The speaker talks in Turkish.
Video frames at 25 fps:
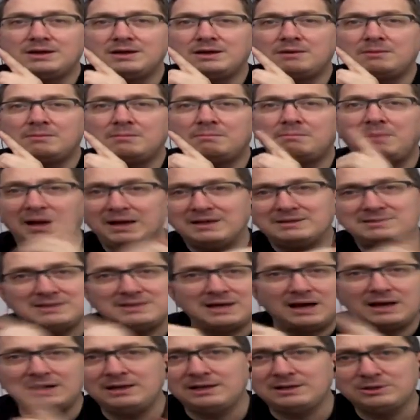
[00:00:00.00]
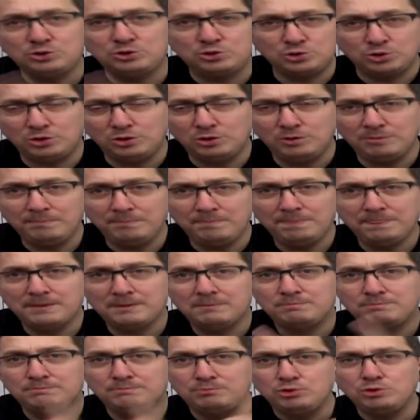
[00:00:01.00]
Benzerlik şu,
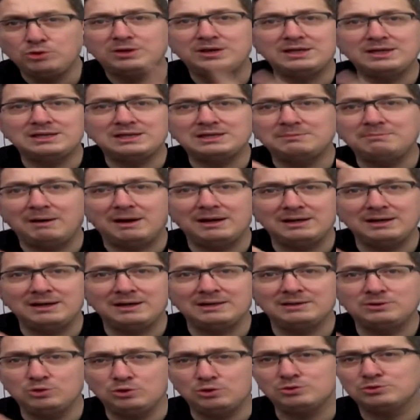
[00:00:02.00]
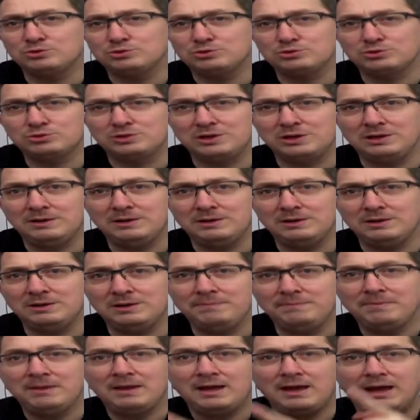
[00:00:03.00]
büyük ihtimalle diyoruz ki
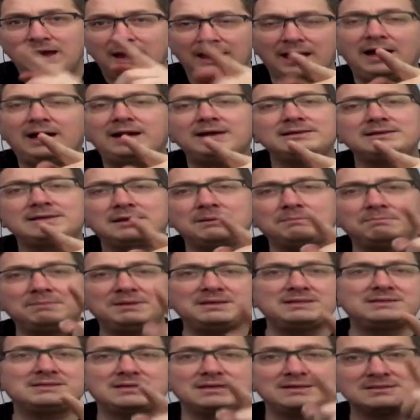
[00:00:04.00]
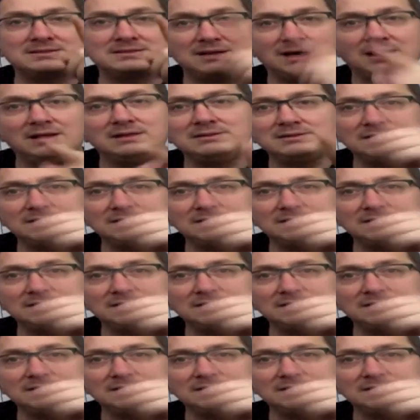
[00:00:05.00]
eğer ki biz Salda'da